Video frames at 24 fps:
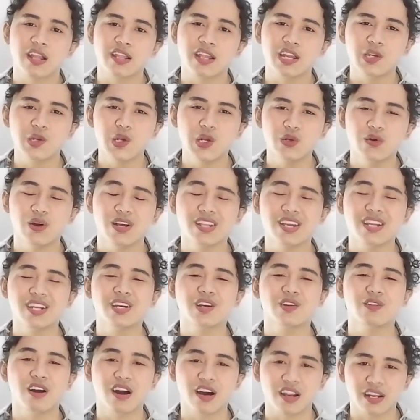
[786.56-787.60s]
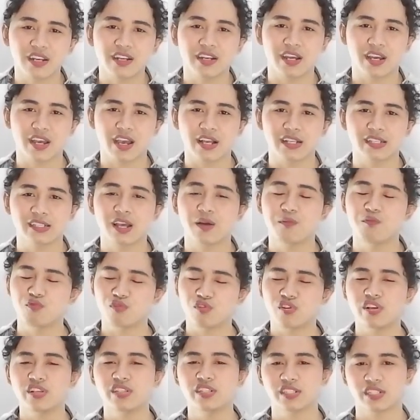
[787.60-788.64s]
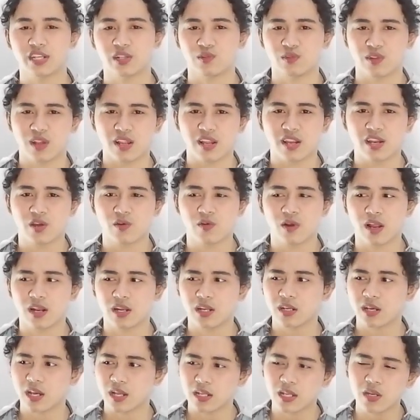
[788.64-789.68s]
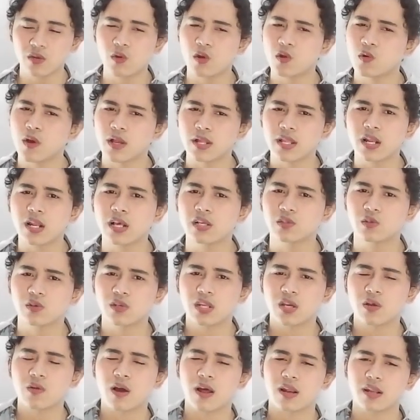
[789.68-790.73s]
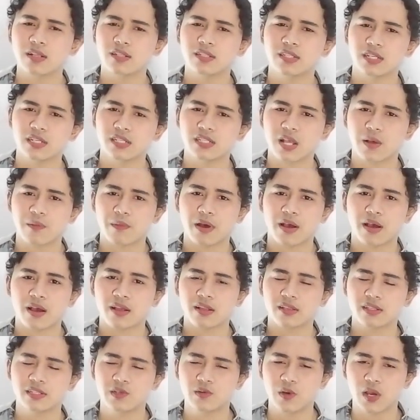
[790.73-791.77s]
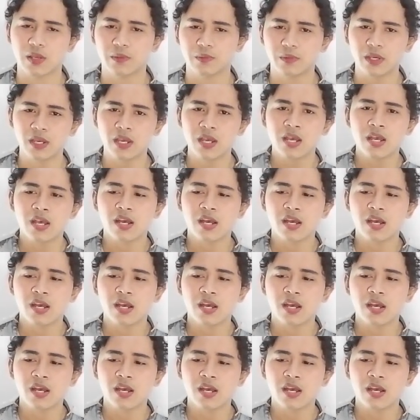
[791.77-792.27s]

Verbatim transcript: kayaknya dua-duanya dikeluarin deh guys nggak mungkin sih satunya aja dikeluarin kayaknya dua-duanya langsung dikeluarin sih sama JYP